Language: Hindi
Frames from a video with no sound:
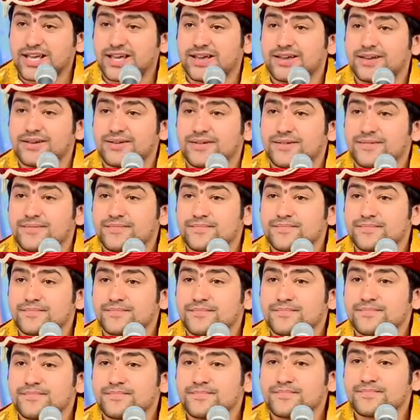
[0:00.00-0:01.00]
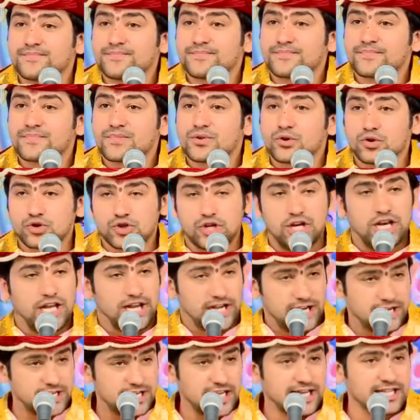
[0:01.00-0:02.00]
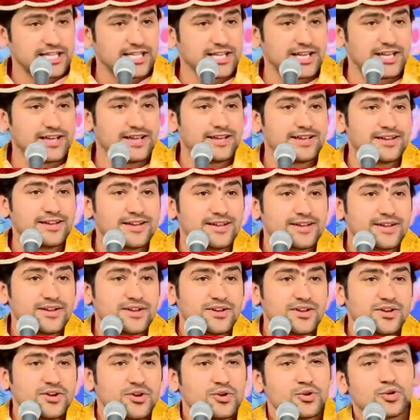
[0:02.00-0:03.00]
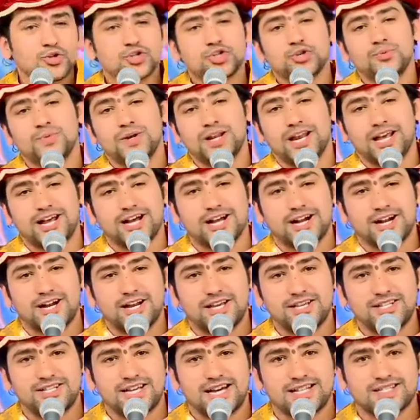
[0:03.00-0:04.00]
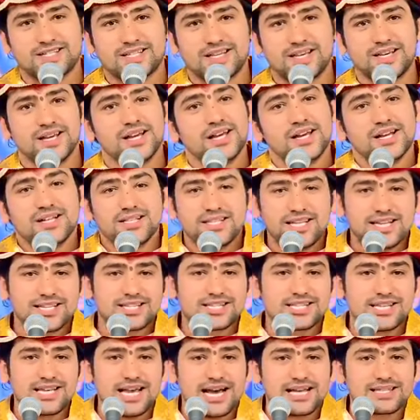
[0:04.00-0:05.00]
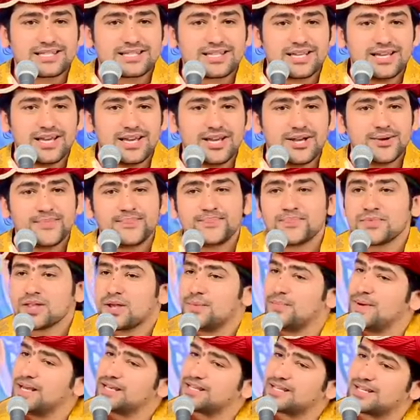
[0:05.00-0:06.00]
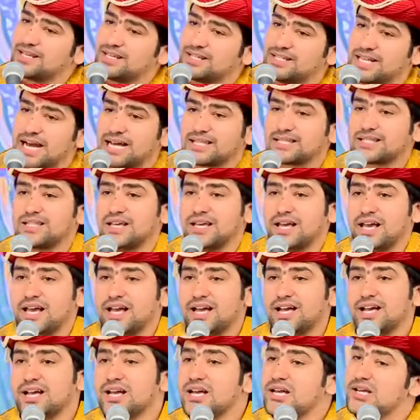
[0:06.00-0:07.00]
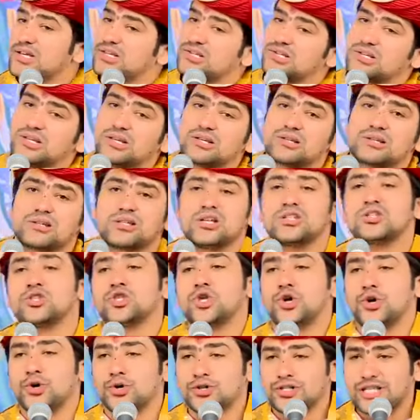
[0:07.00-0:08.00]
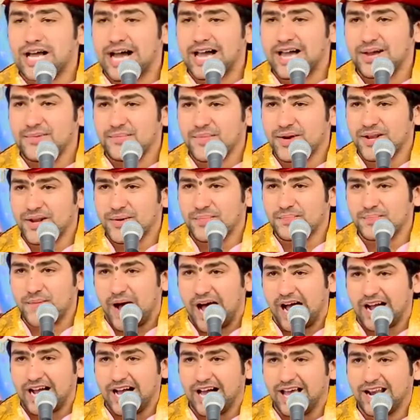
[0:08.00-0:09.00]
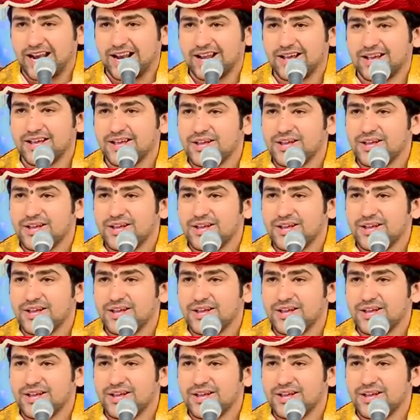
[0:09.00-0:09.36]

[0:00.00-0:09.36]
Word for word: हैं कुछ लेकर जाते हैं कुछ भी लेकर नहीं जाते हैं जैसे आते हैं वैसे जाते हैं इससे सिद्ध होता है मेरे पागल